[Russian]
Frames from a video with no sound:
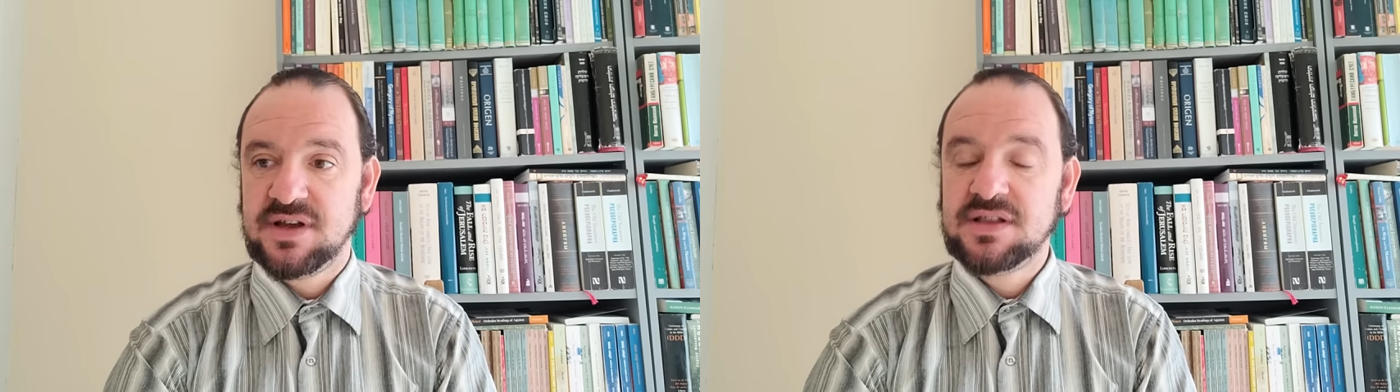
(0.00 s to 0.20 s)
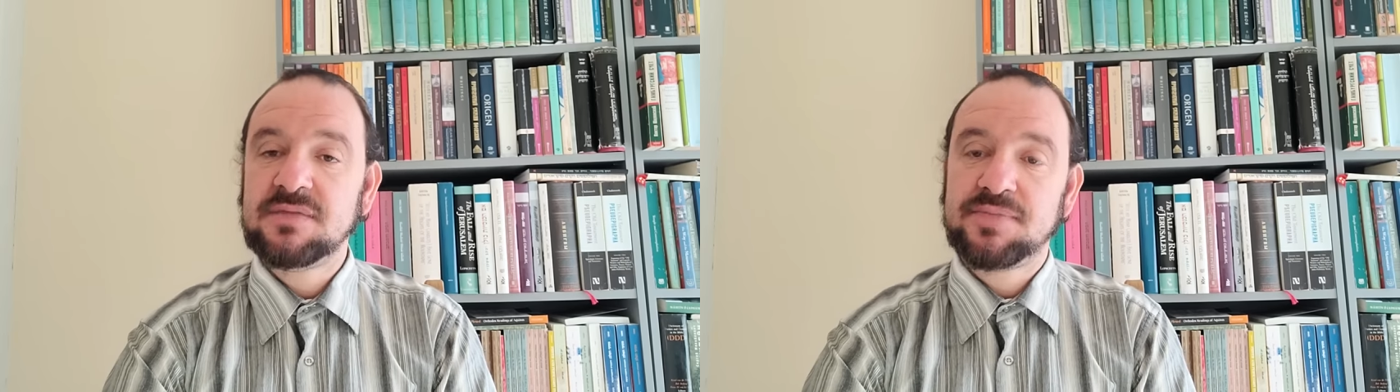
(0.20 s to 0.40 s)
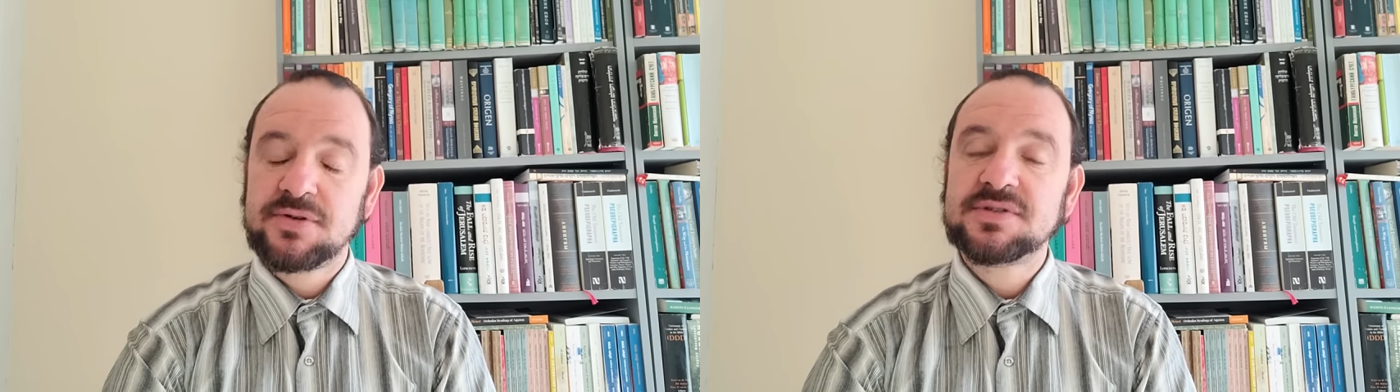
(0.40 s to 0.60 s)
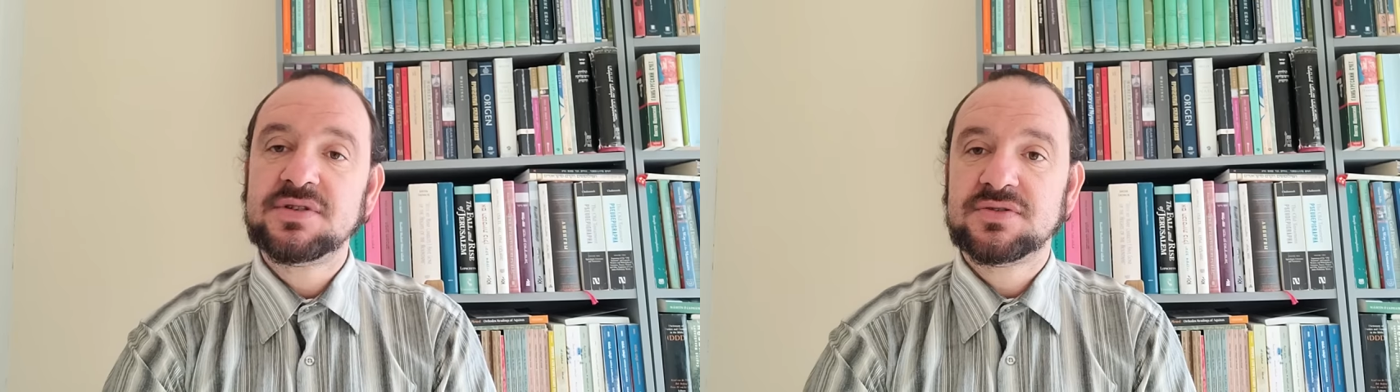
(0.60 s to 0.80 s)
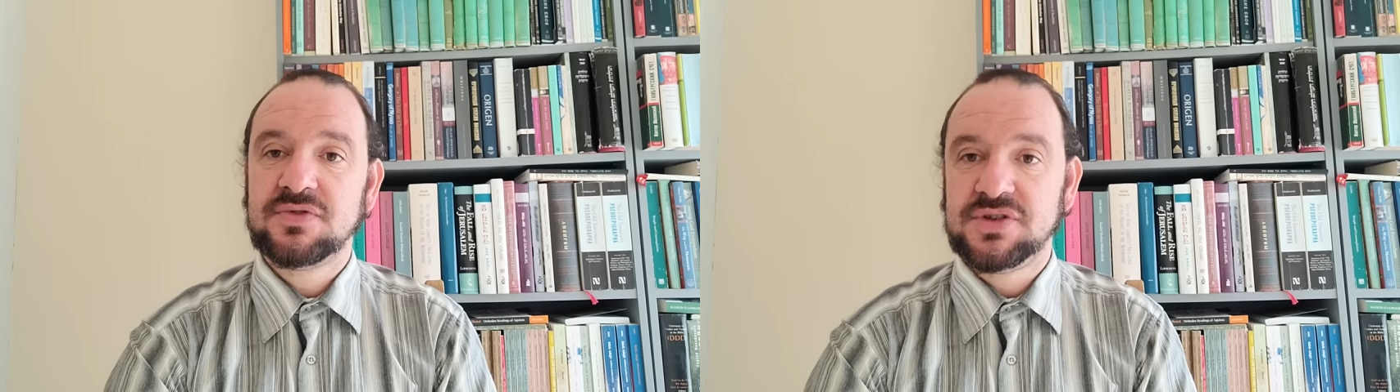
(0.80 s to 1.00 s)
Это
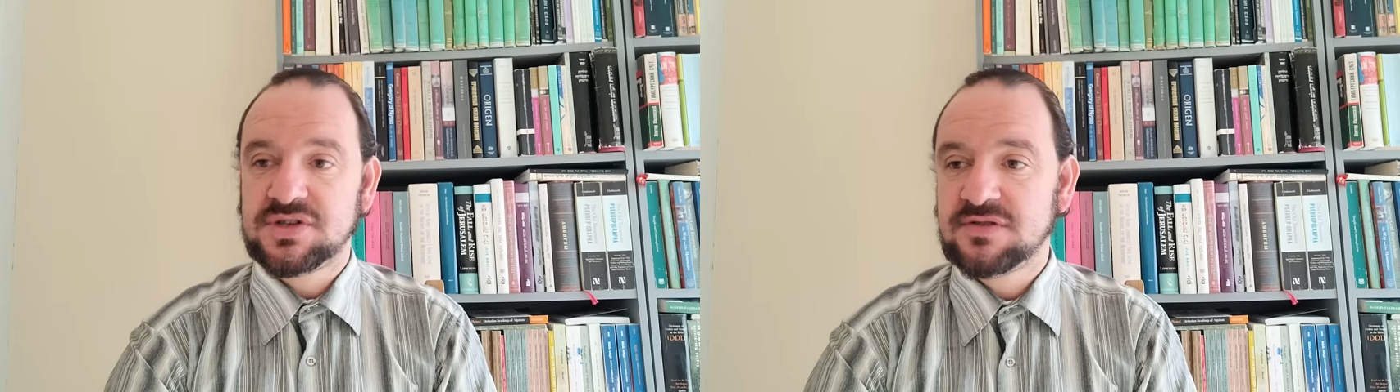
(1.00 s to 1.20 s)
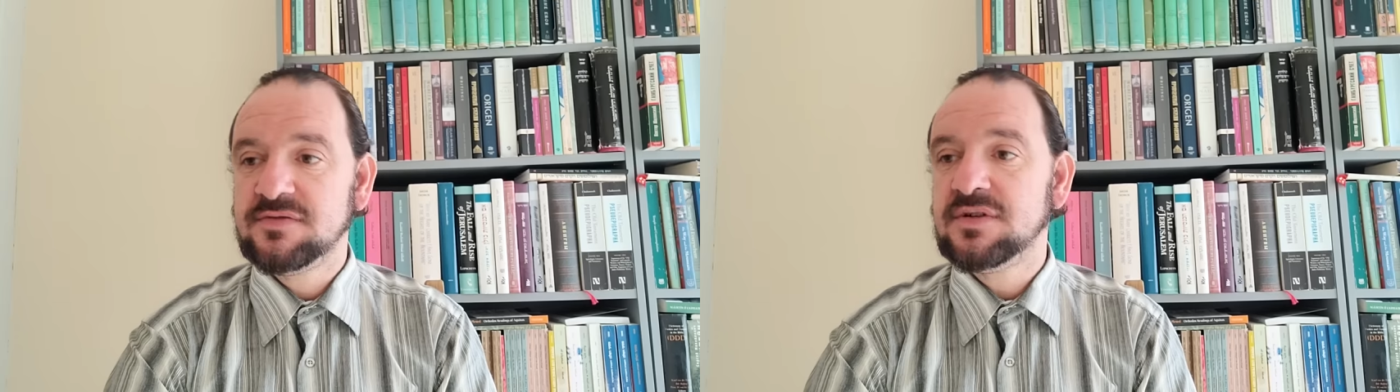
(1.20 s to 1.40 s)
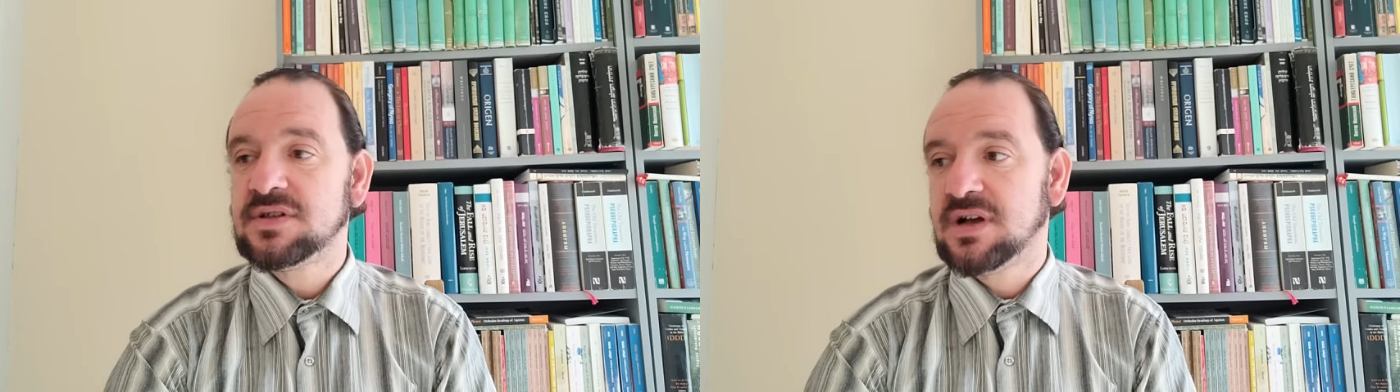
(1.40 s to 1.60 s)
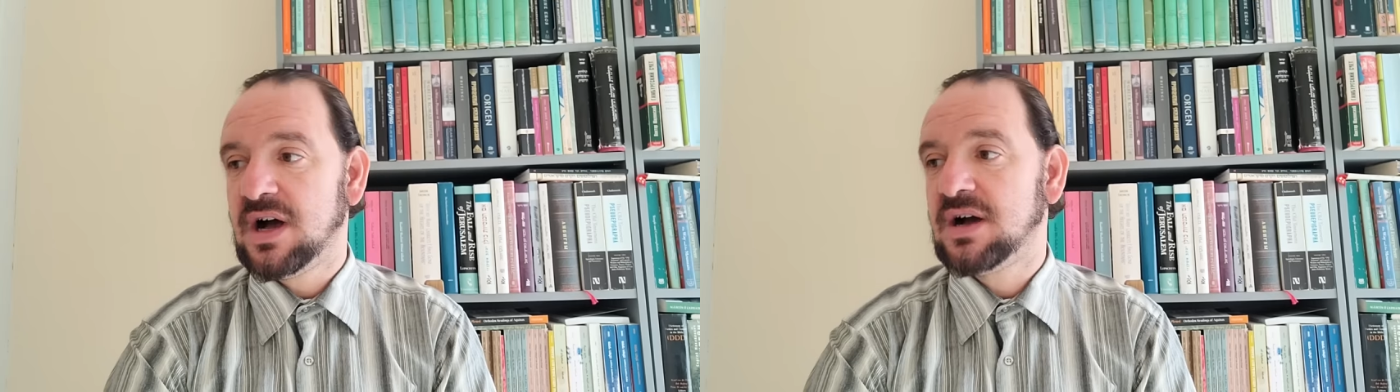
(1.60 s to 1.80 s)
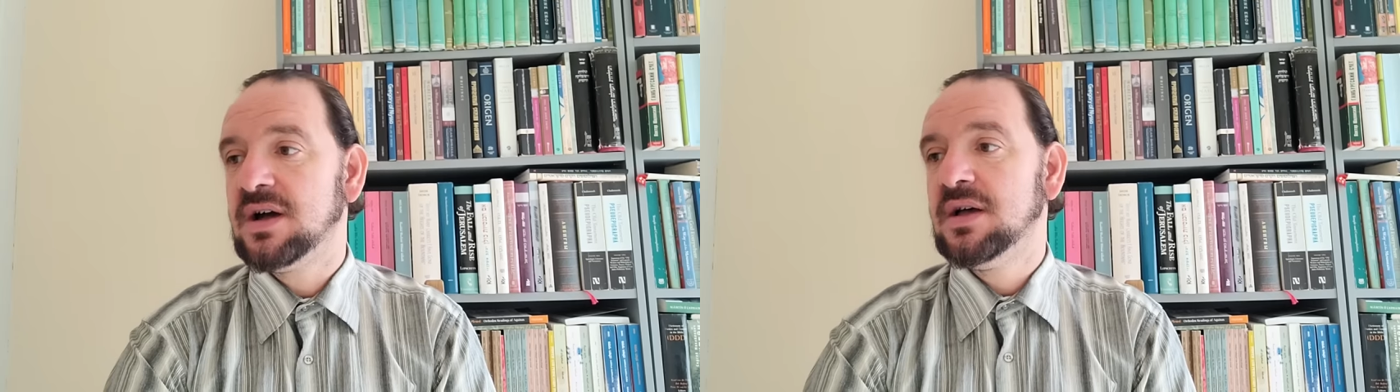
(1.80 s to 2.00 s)
просто существует
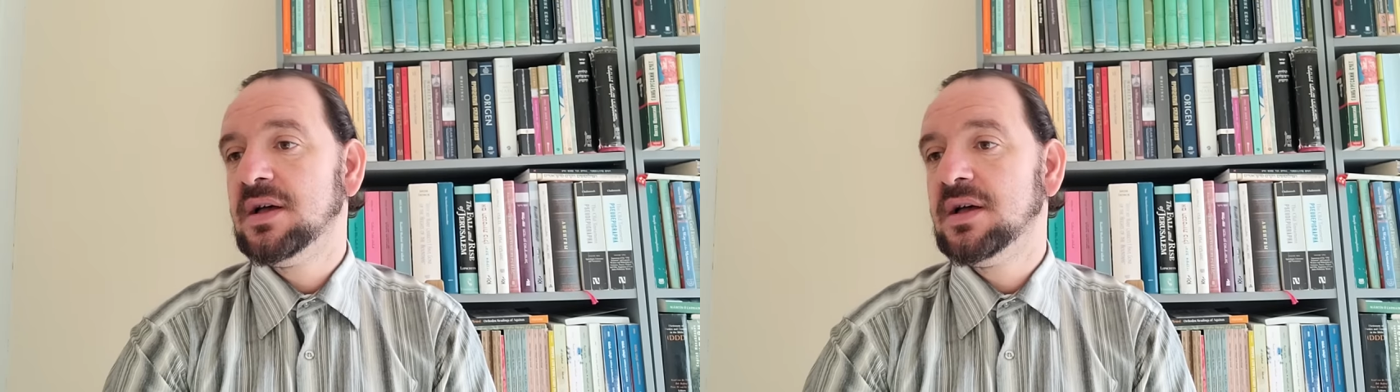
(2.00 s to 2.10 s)
как